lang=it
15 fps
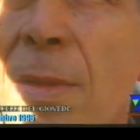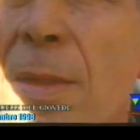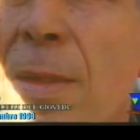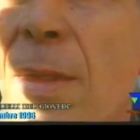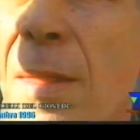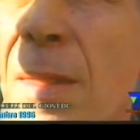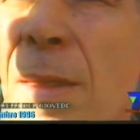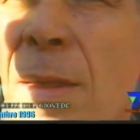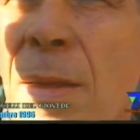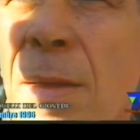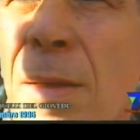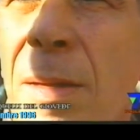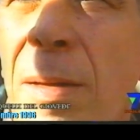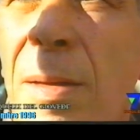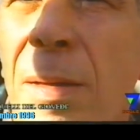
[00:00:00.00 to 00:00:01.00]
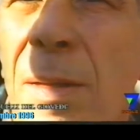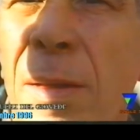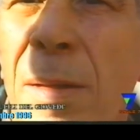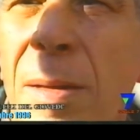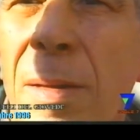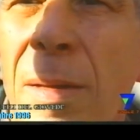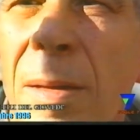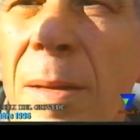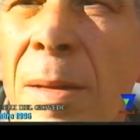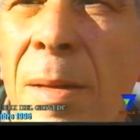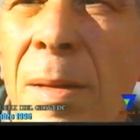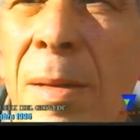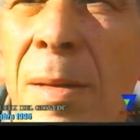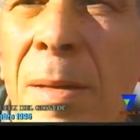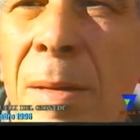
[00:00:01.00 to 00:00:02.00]
poi può essere un po' una delusione
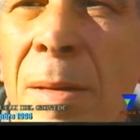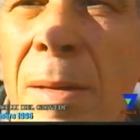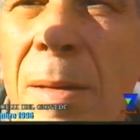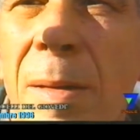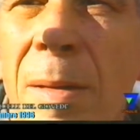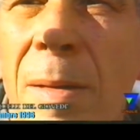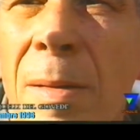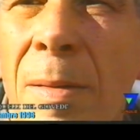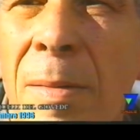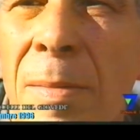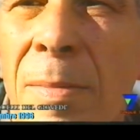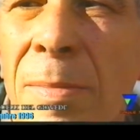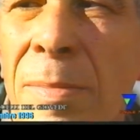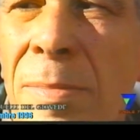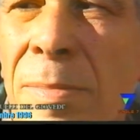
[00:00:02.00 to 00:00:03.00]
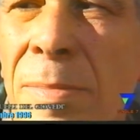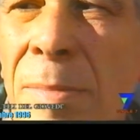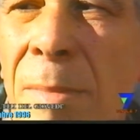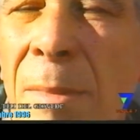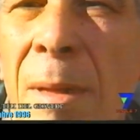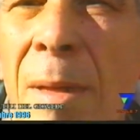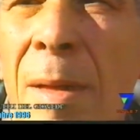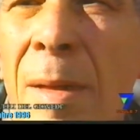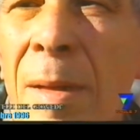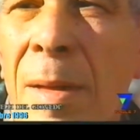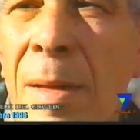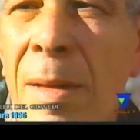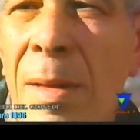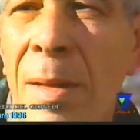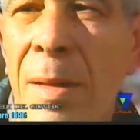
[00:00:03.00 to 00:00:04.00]
per l'uomo quando slaccia e
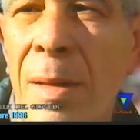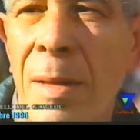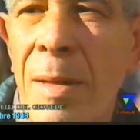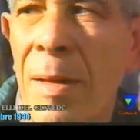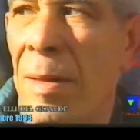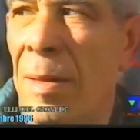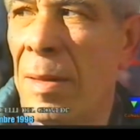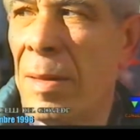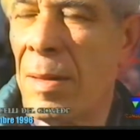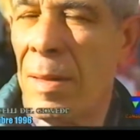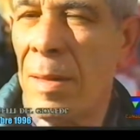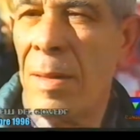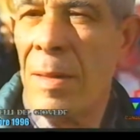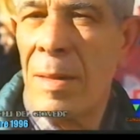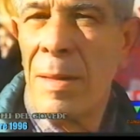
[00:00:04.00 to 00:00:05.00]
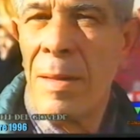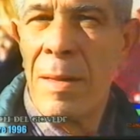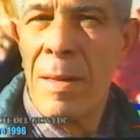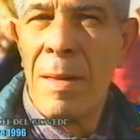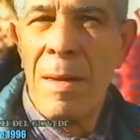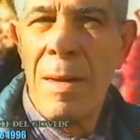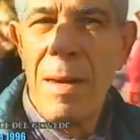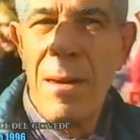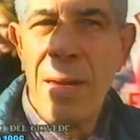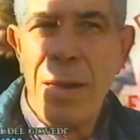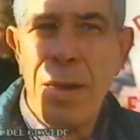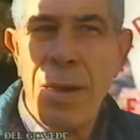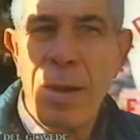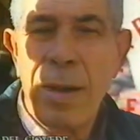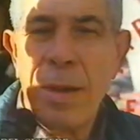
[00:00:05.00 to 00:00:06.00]
vede che la sostanza praticamente non
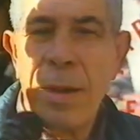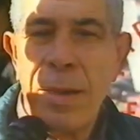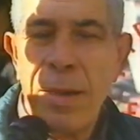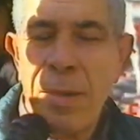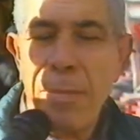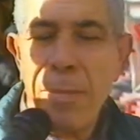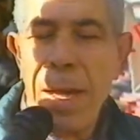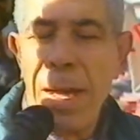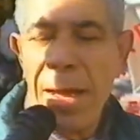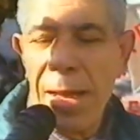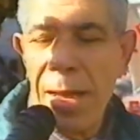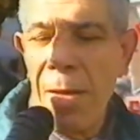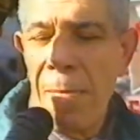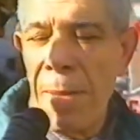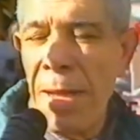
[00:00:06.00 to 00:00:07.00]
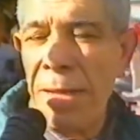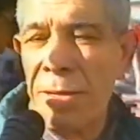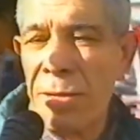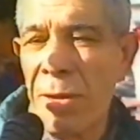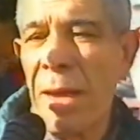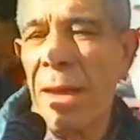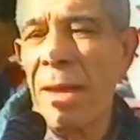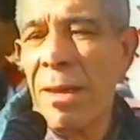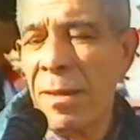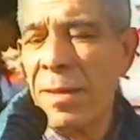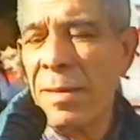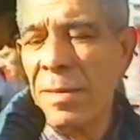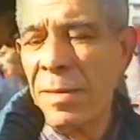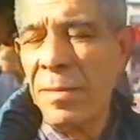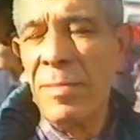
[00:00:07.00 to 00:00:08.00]
c'è? Beh, io penso che
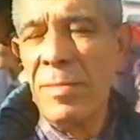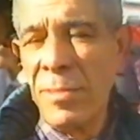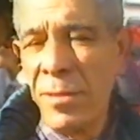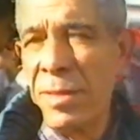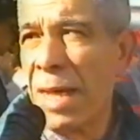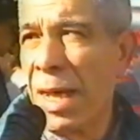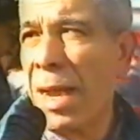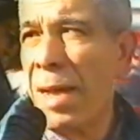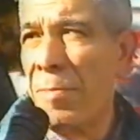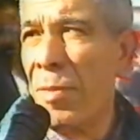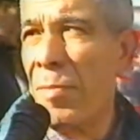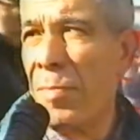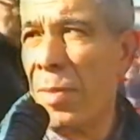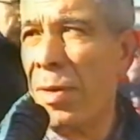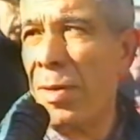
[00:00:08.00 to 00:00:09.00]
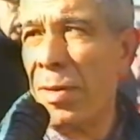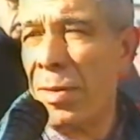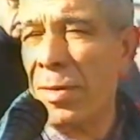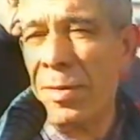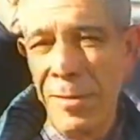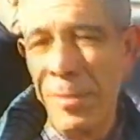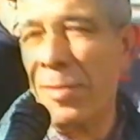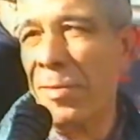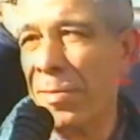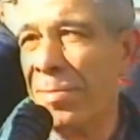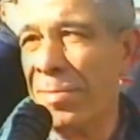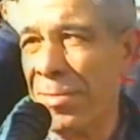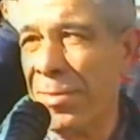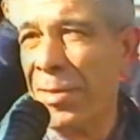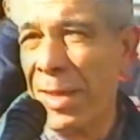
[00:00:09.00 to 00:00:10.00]
ci sarebbe un po'
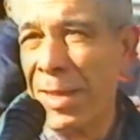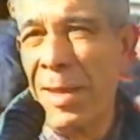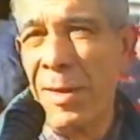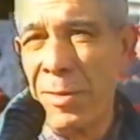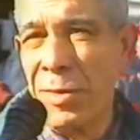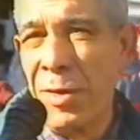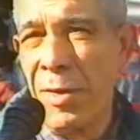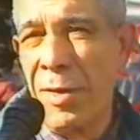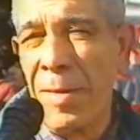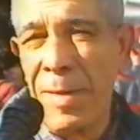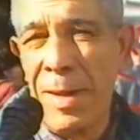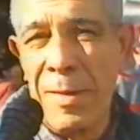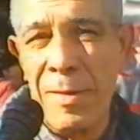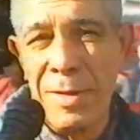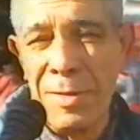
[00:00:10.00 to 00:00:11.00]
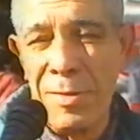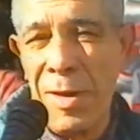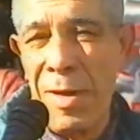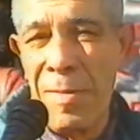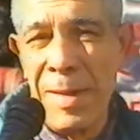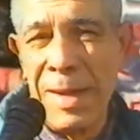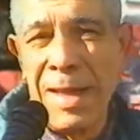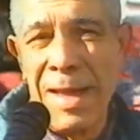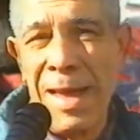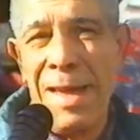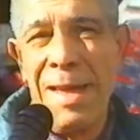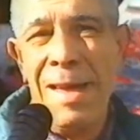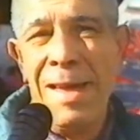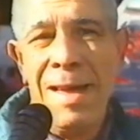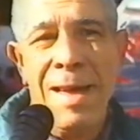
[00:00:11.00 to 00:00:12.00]
una delusione per quest'uomo perché
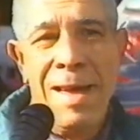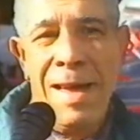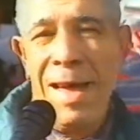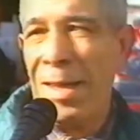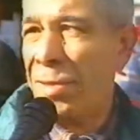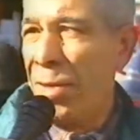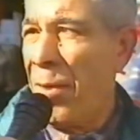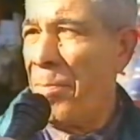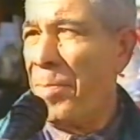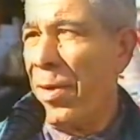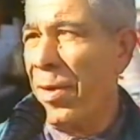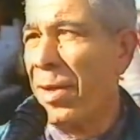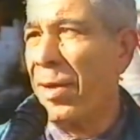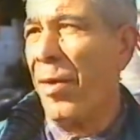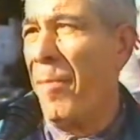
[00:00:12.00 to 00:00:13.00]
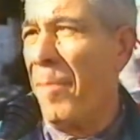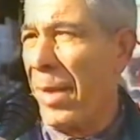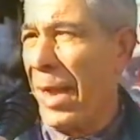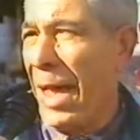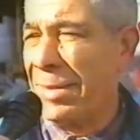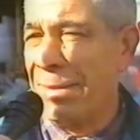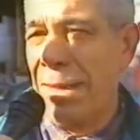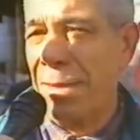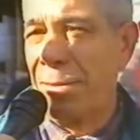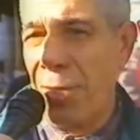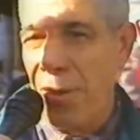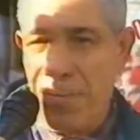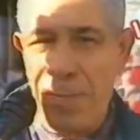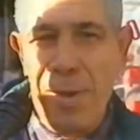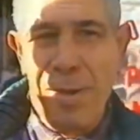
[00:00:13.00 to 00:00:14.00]
è troppo ingombrante, è
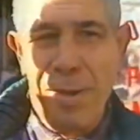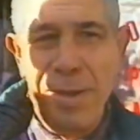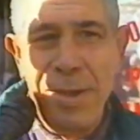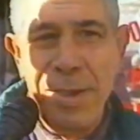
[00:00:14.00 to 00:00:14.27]
troppo...